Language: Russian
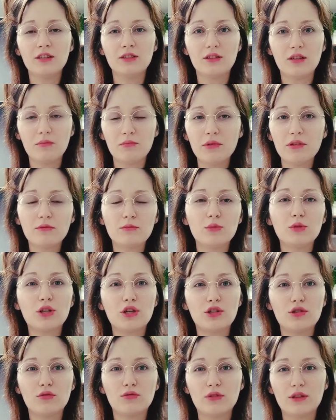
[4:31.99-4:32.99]
на первом
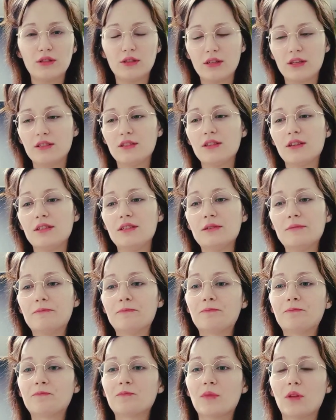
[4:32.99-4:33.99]
этаже у нас соседи
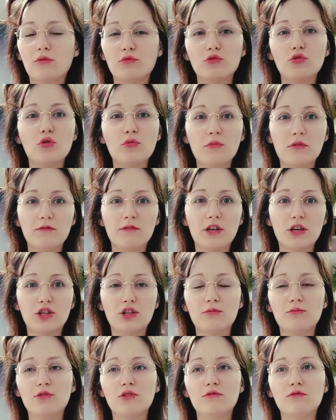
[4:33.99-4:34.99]
в доме в
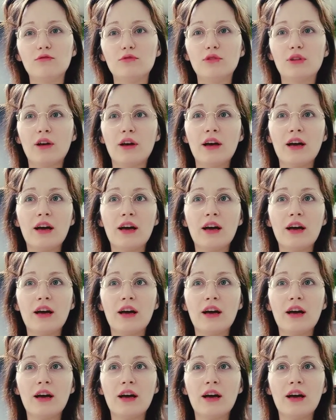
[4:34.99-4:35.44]
нашем живут.